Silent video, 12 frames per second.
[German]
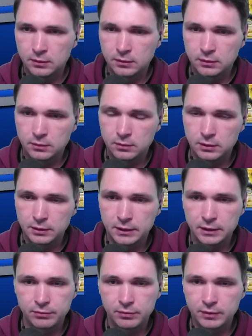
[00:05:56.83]
Oh
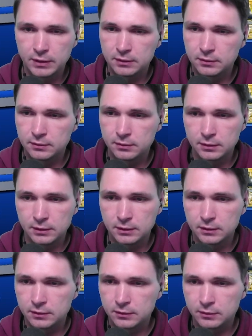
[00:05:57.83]
ja, wir werden...
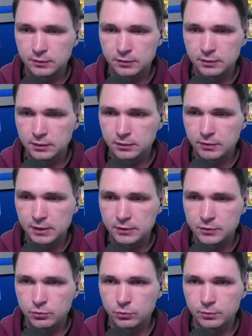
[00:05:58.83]
Ich, ich werde
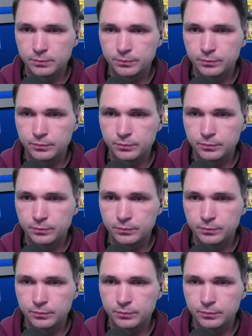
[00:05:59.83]
es tun.